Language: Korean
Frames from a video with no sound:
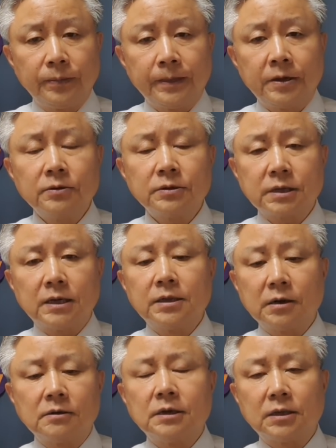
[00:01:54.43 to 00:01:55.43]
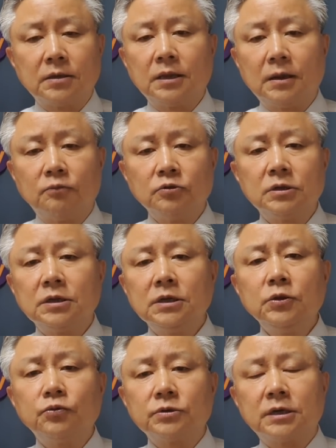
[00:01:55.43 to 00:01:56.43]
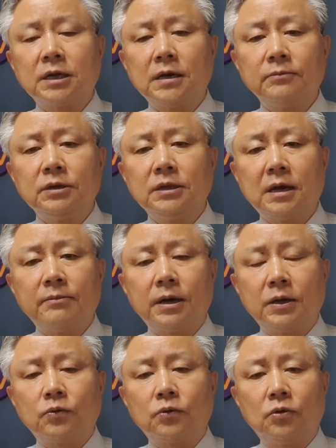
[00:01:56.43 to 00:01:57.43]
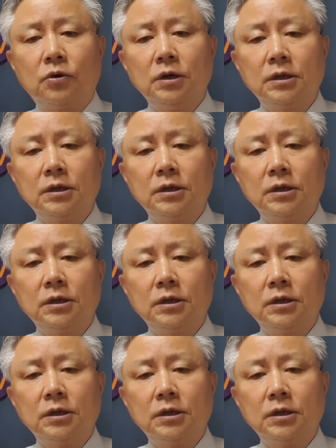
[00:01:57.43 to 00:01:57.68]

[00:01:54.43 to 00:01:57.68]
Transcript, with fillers: 그렇게 잘 될 것 같은데 문제는 이 두 사람이 남아있고